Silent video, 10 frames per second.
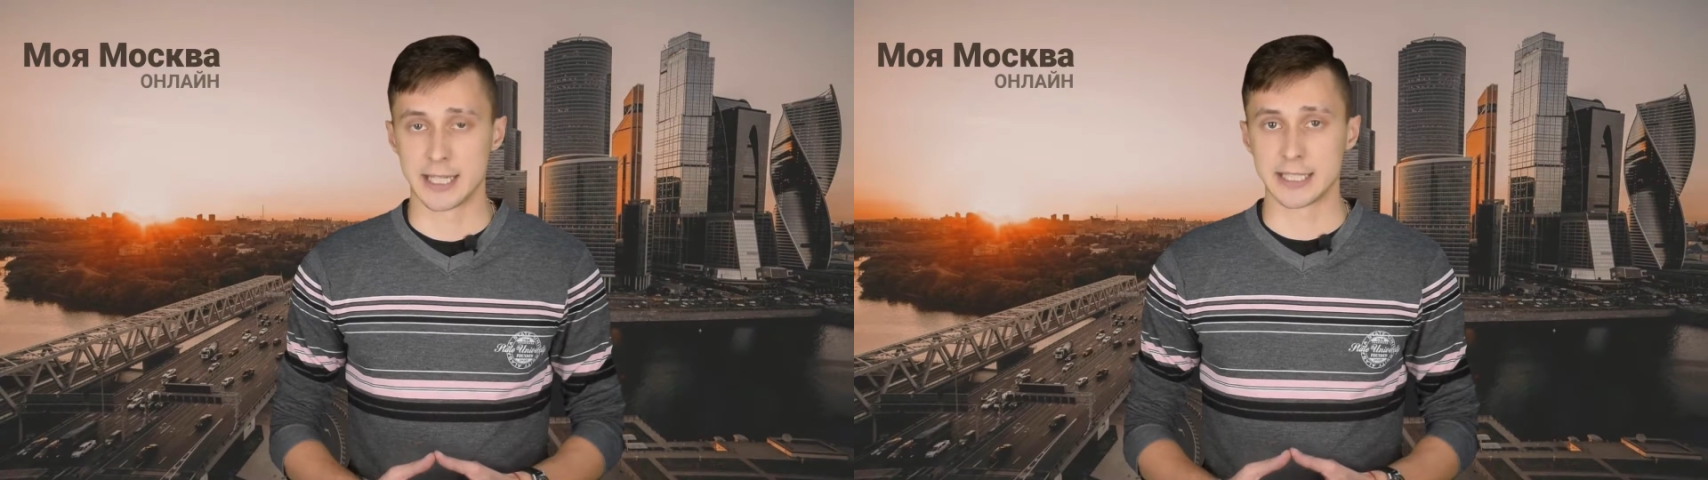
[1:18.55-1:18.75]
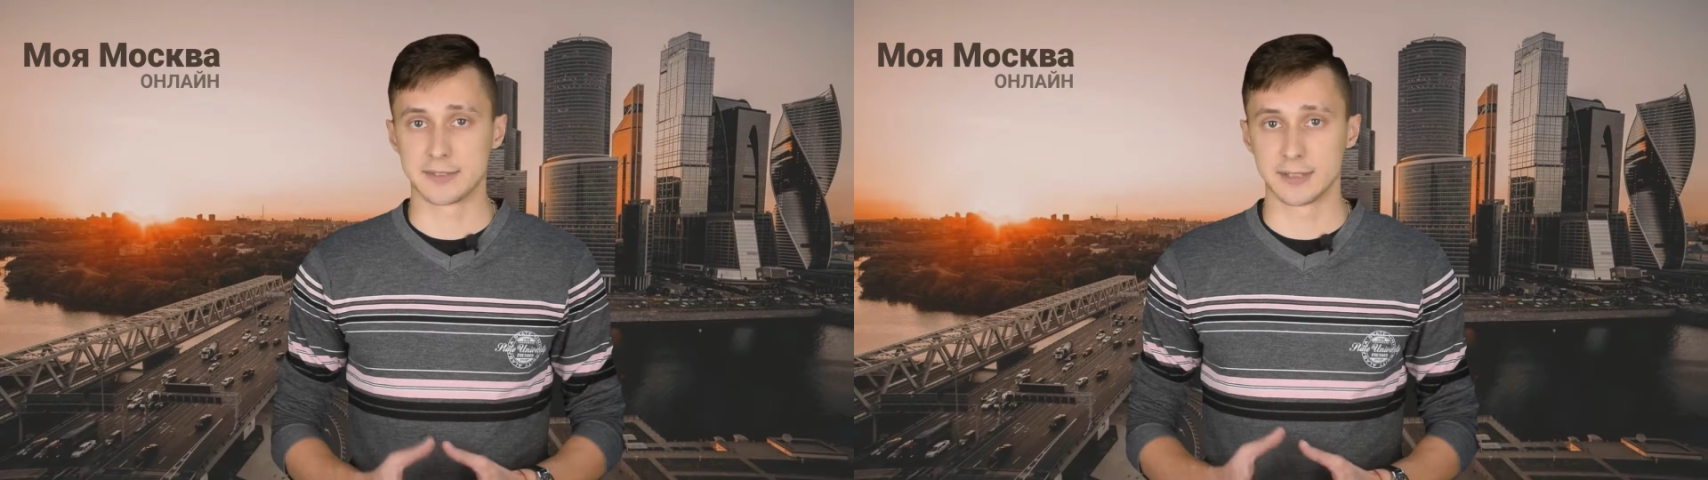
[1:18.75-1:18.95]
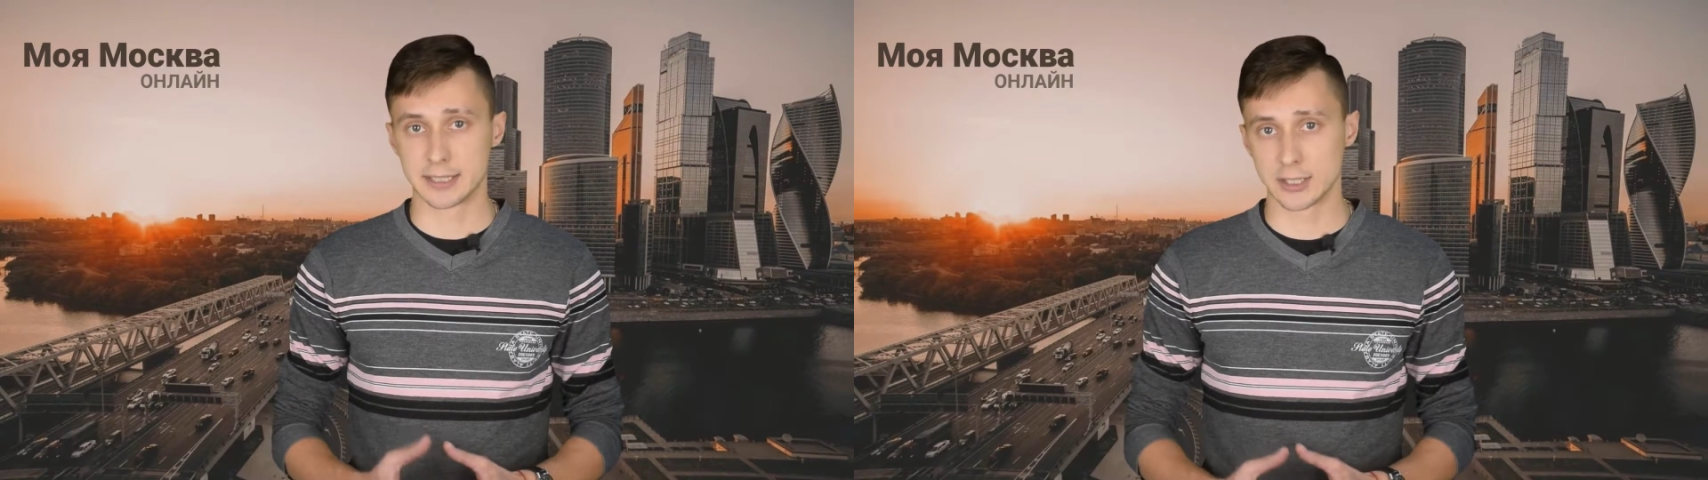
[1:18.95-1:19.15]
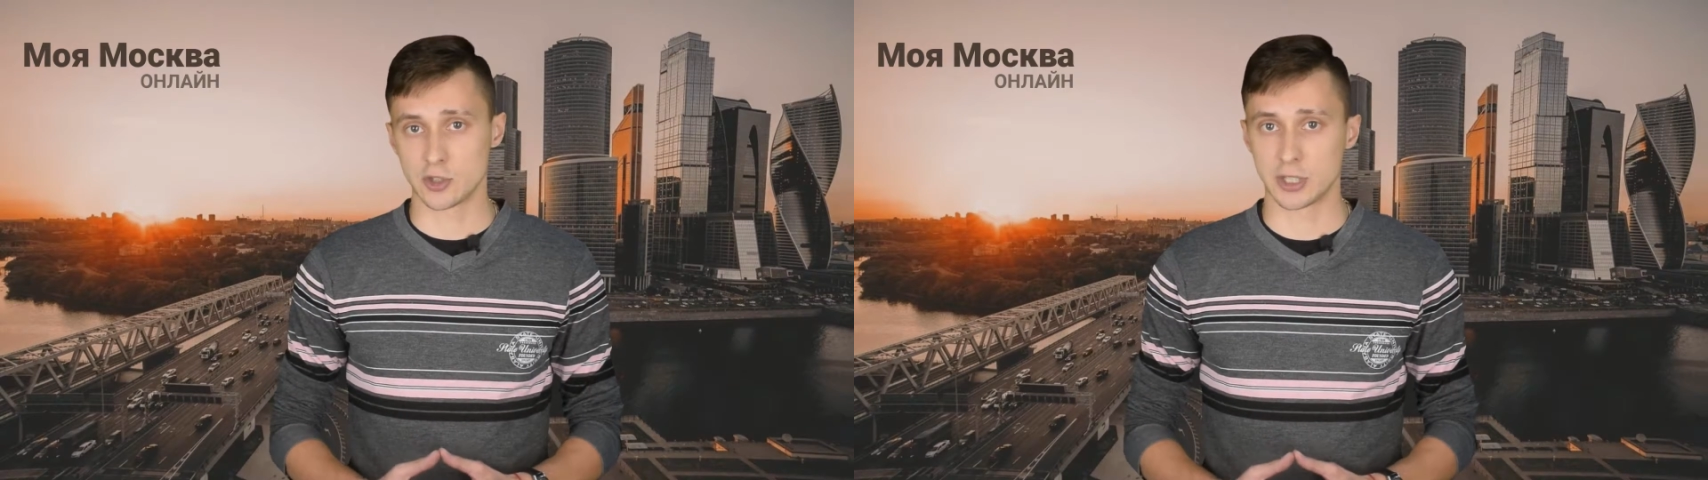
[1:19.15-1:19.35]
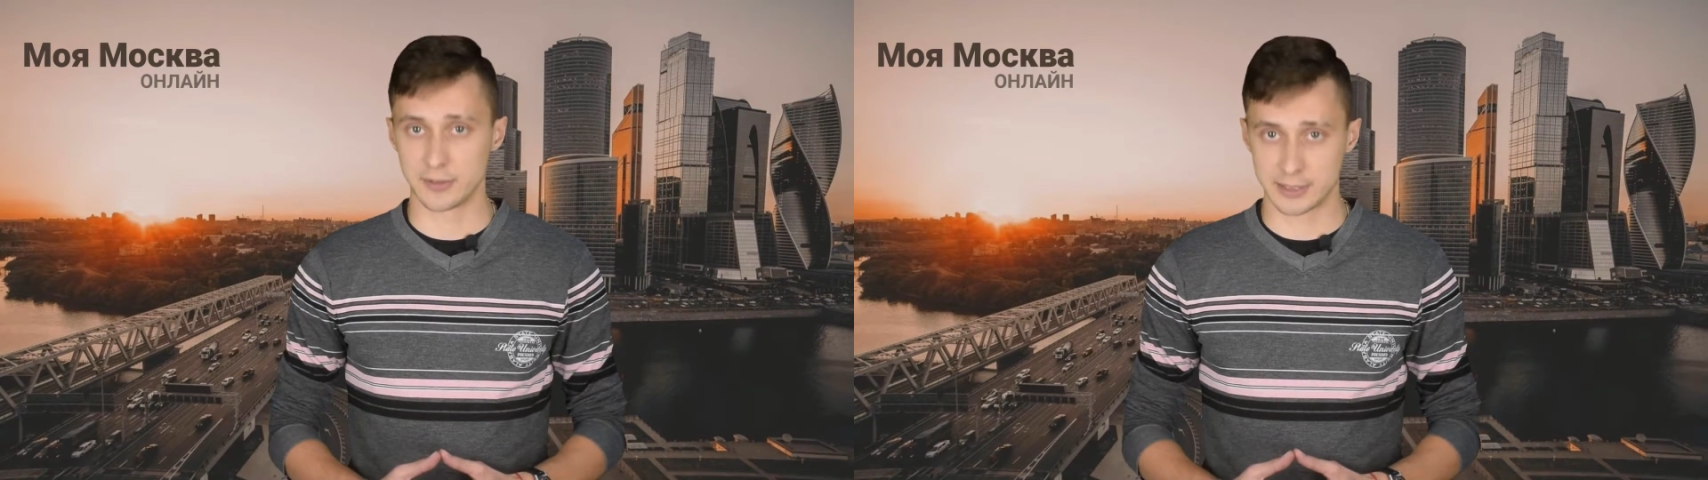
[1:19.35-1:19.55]
с
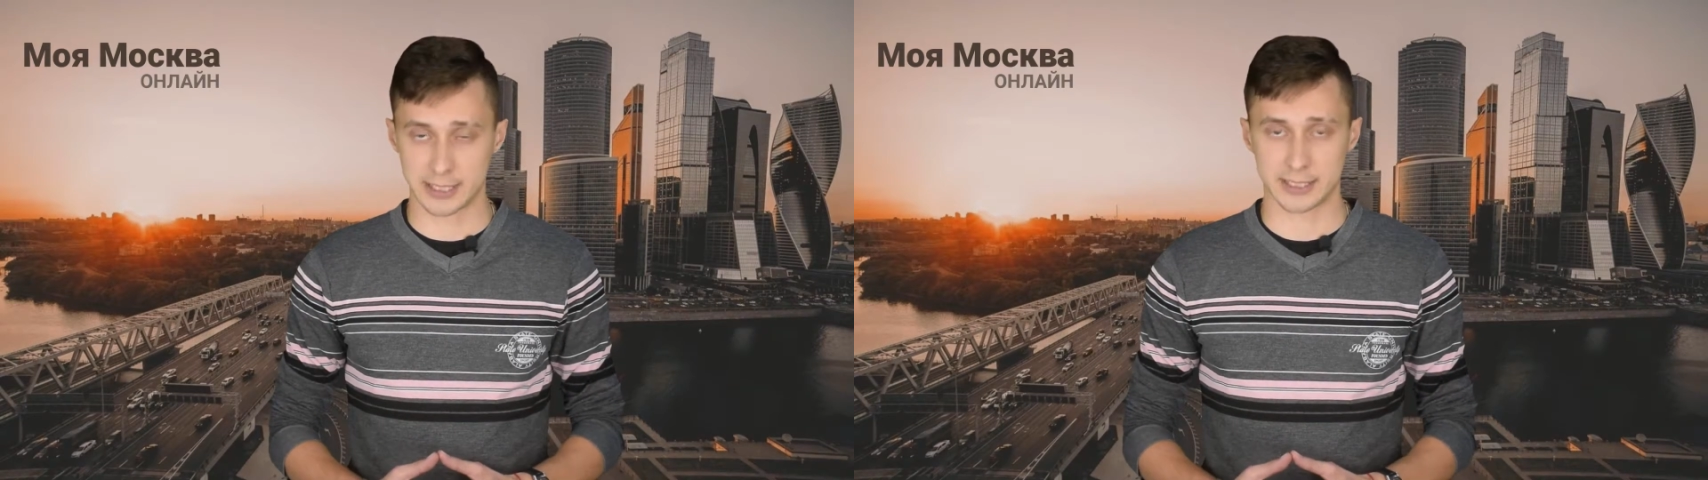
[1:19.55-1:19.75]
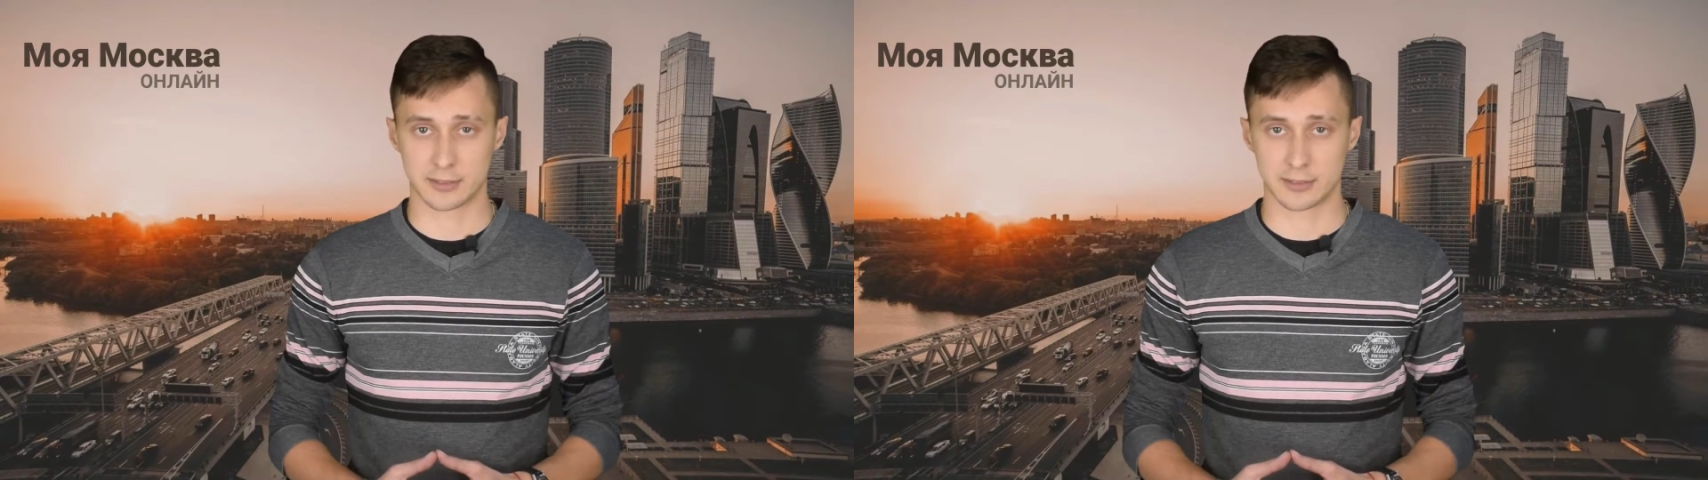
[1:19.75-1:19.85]
2019